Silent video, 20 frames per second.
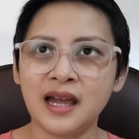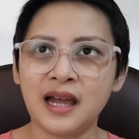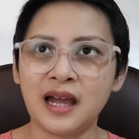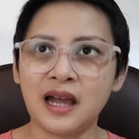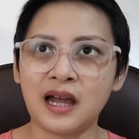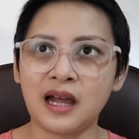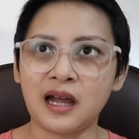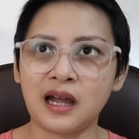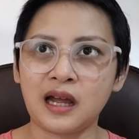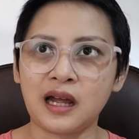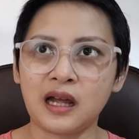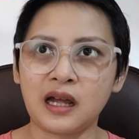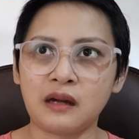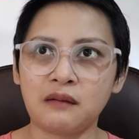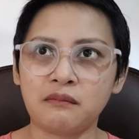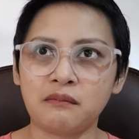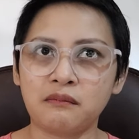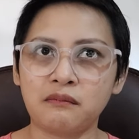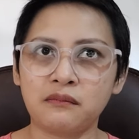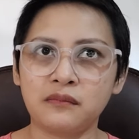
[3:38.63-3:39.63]

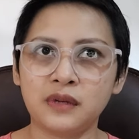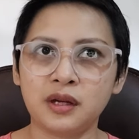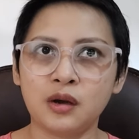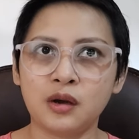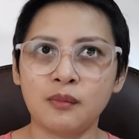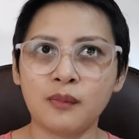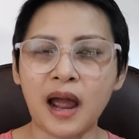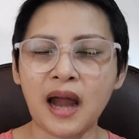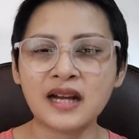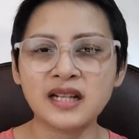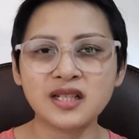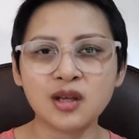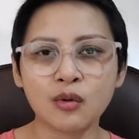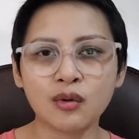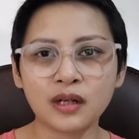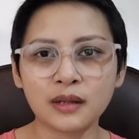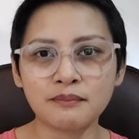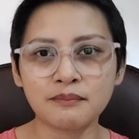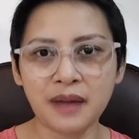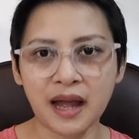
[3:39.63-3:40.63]
Um, umaalis
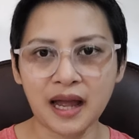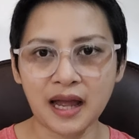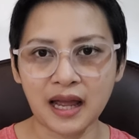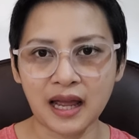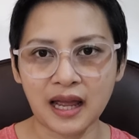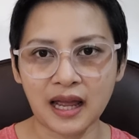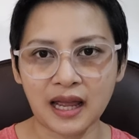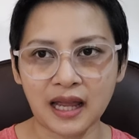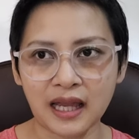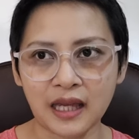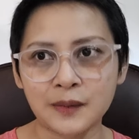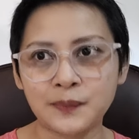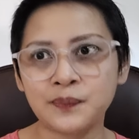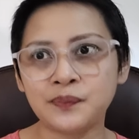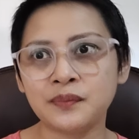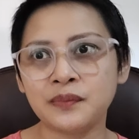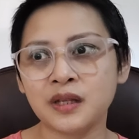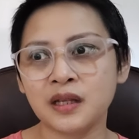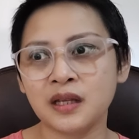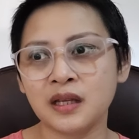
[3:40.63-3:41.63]
ako ng bahay,
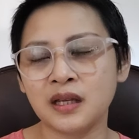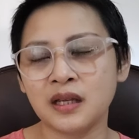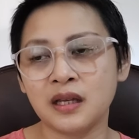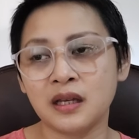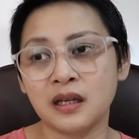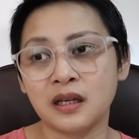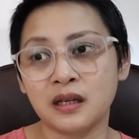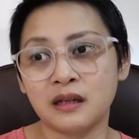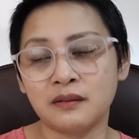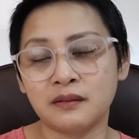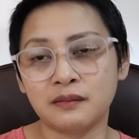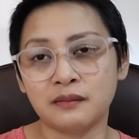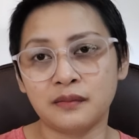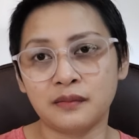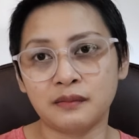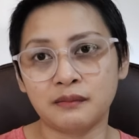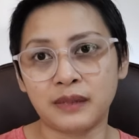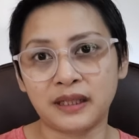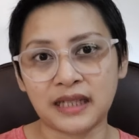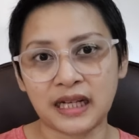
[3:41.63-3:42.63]

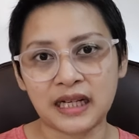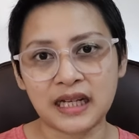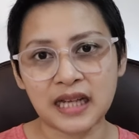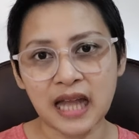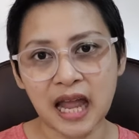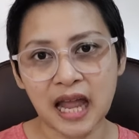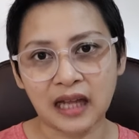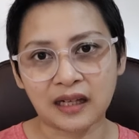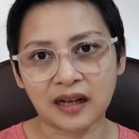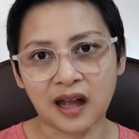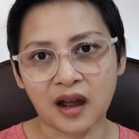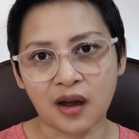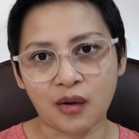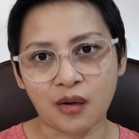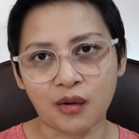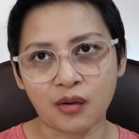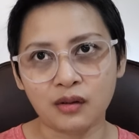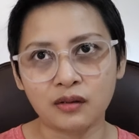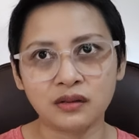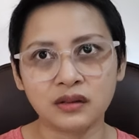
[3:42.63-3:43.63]
madaling
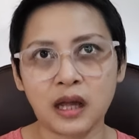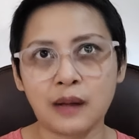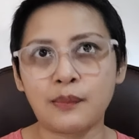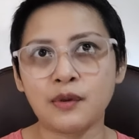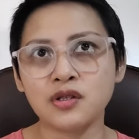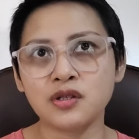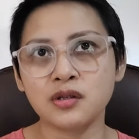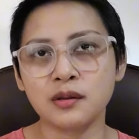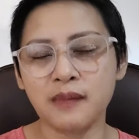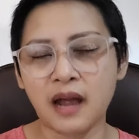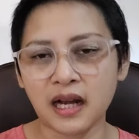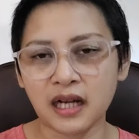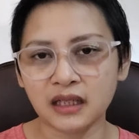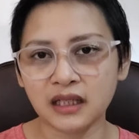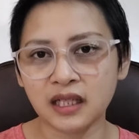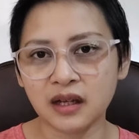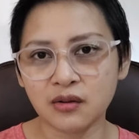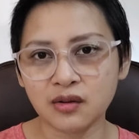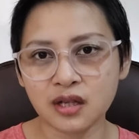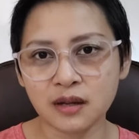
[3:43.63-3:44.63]
araw, tapos
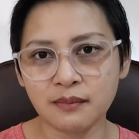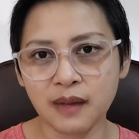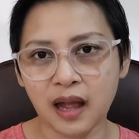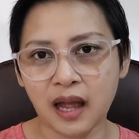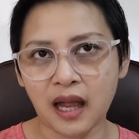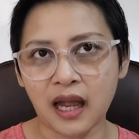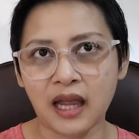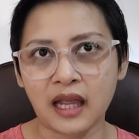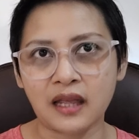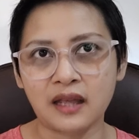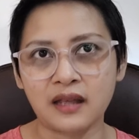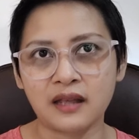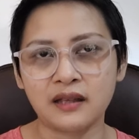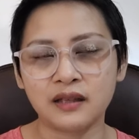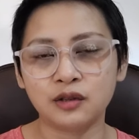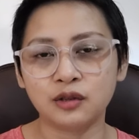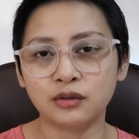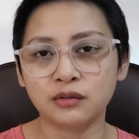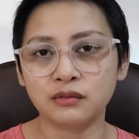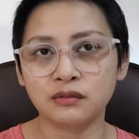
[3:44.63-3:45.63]
dumarating ako sa bahay,
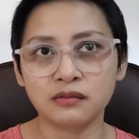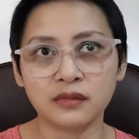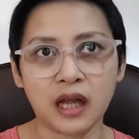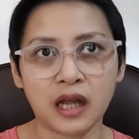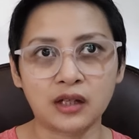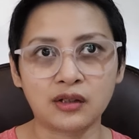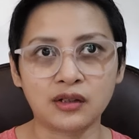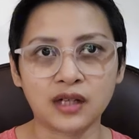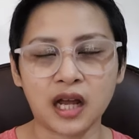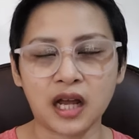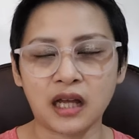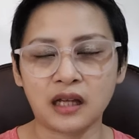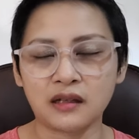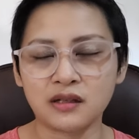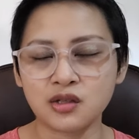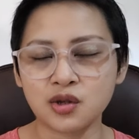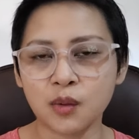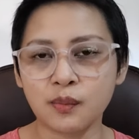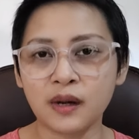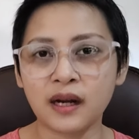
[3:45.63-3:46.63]
ano na,
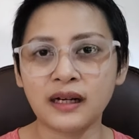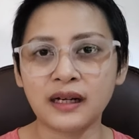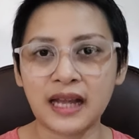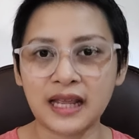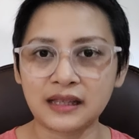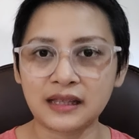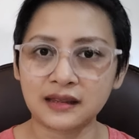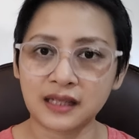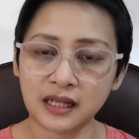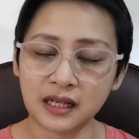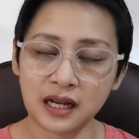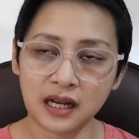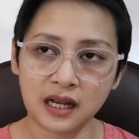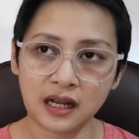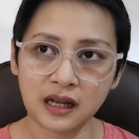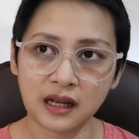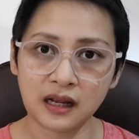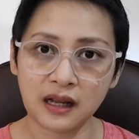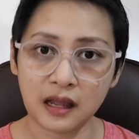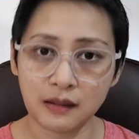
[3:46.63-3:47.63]
sobrang late na
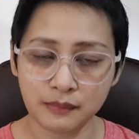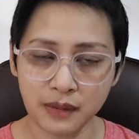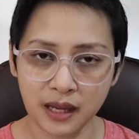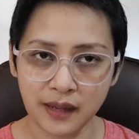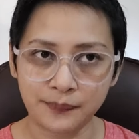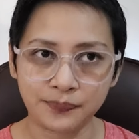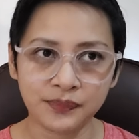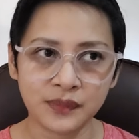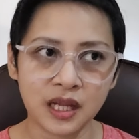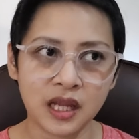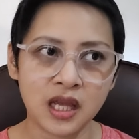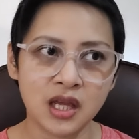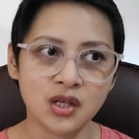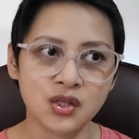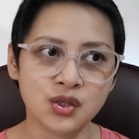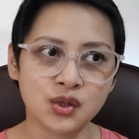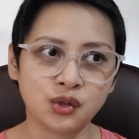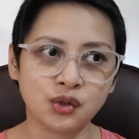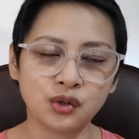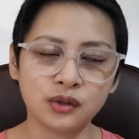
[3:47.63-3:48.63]
ng gabi.
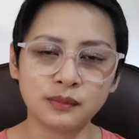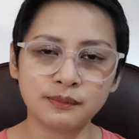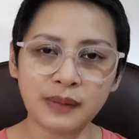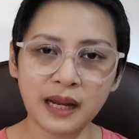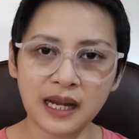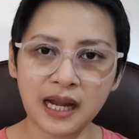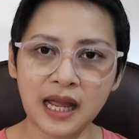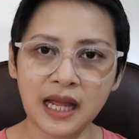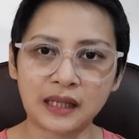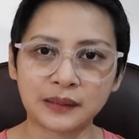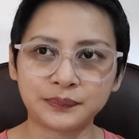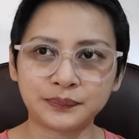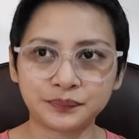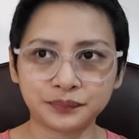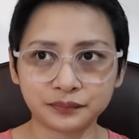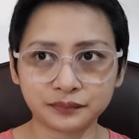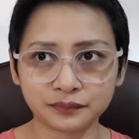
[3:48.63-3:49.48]
So, dun pa lang,